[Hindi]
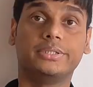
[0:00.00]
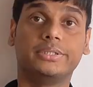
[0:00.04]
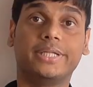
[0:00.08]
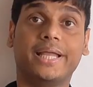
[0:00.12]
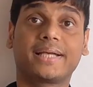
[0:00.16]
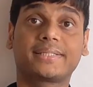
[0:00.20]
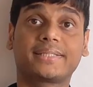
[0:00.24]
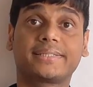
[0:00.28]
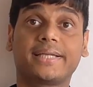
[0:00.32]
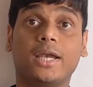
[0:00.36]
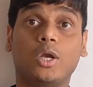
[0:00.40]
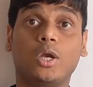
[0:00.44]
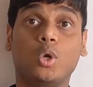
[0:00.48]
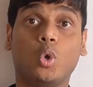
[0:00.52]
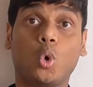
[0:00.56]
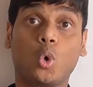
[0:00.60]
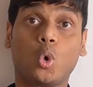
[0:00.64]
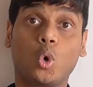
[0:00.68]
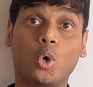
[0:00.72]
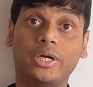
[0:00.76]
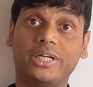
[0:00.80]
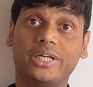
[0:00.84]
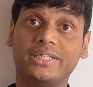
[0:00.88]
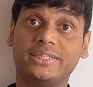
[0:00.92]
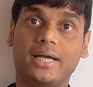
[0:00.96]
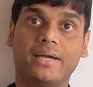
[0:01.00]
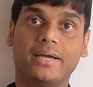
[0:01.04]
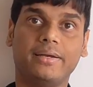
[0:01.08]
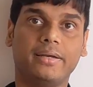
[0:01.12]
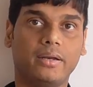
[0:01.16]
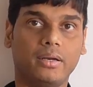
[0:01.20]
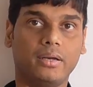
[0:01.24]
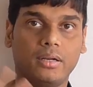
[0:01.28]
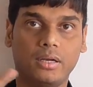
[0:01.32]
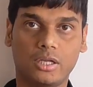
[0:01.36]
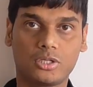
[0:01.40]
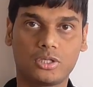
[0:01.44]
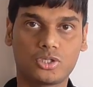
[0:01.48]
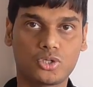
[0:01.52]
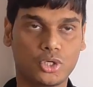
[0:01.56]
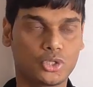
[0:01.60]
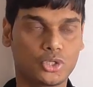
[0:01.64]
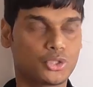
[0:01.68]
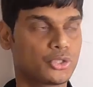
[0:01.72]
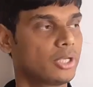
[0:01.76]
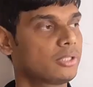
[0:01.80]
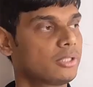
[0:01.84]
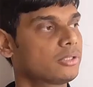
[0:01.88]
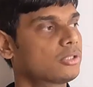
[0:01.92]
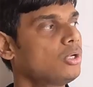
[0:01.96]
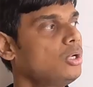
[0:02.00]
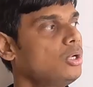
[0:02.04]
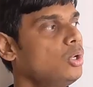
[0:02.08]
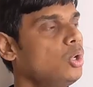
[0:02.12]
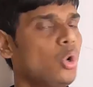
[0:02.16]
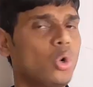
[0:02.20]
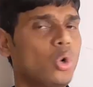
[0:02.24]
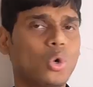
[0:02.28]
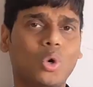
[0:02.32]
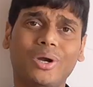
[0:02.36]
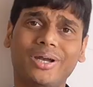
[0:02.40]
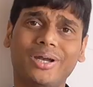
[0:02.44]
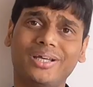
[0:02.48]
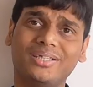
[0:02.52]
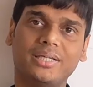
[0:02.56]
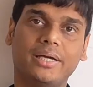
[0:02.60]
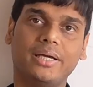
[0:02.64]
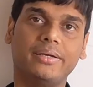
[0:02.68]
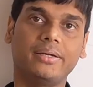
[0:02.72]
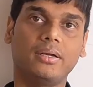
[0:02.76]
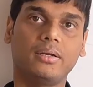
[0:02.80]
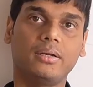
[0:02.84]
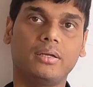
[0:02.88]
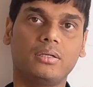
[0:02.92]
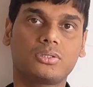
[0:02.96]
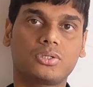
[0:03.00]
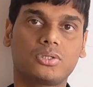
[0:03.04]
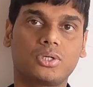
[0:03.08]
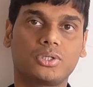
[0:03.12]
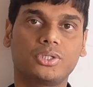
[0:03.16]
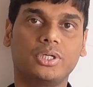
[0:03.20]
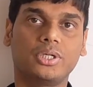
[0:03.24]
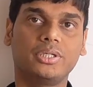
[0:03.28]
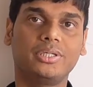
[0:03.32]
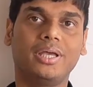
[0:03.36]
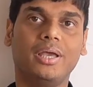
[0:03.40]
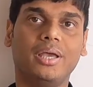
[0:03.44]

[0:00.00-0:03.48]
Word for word: नेक्स्ट है लोगो डिजाइन एंड इलस्ट्रेशन तो लोगो डिजाइन एंड इलस्ट्रेशन